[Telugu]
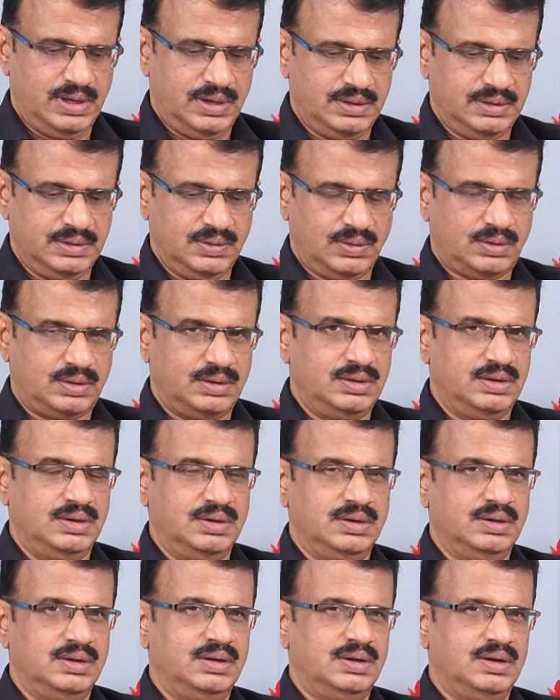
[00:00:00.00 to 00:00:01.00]
యా ఇదొక
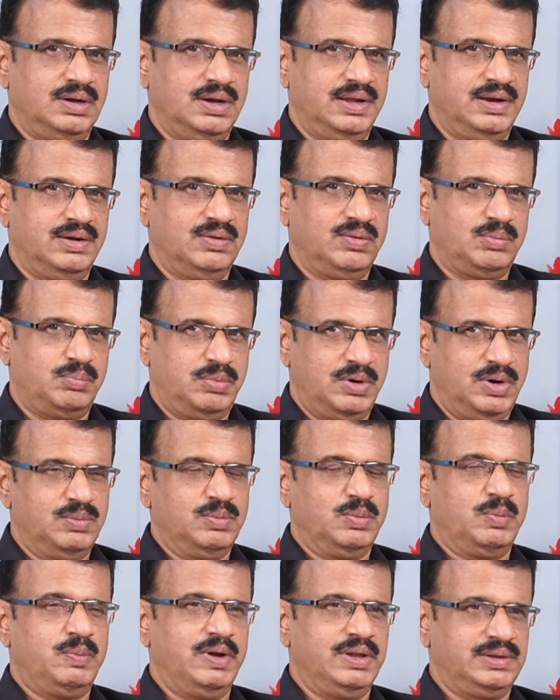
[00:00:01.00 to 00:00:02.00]
ఆయన ఒక
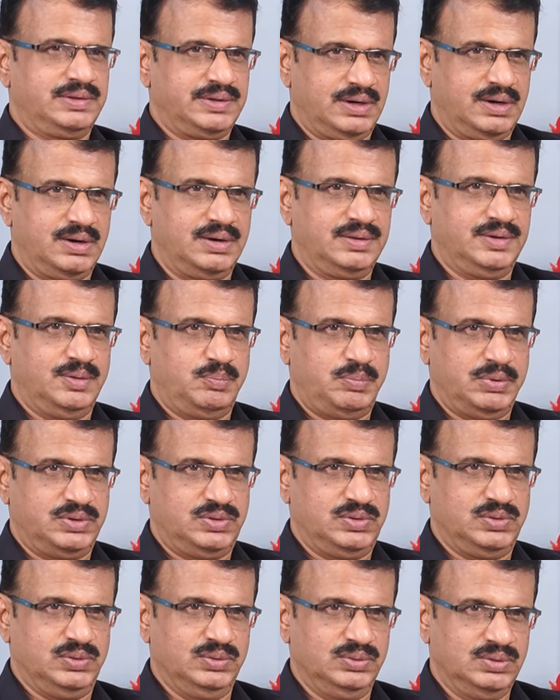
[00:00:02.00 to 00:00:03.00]
బాంబు పేల్చాడని
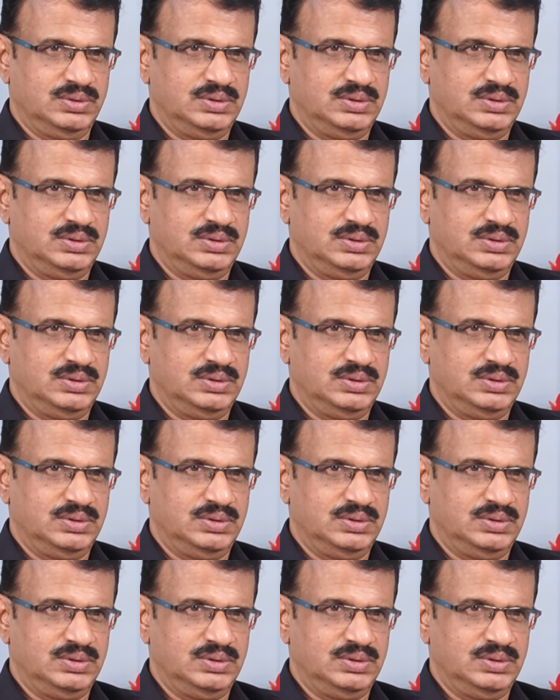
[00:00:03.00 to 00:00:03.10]
చెప్పచ్చు